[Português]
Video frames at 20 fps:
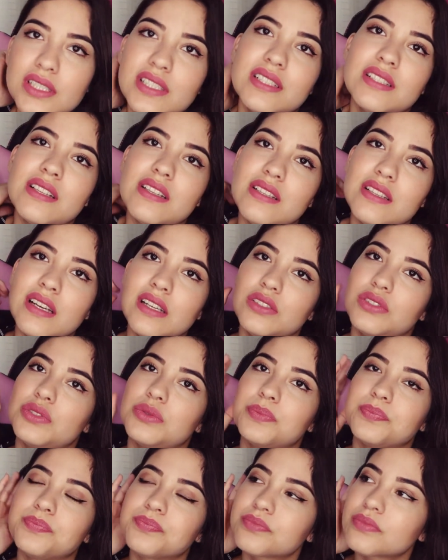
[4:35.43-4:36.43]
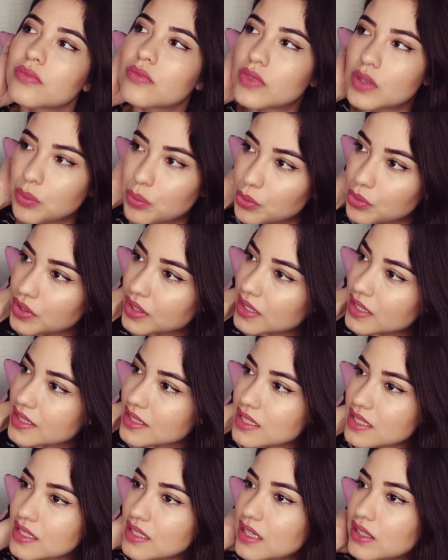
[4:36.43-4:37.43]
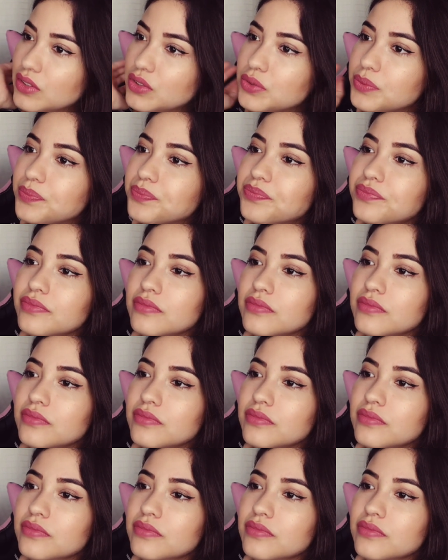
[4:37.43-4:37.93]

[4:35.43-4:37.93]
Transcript: necessidade. Muita necessidade.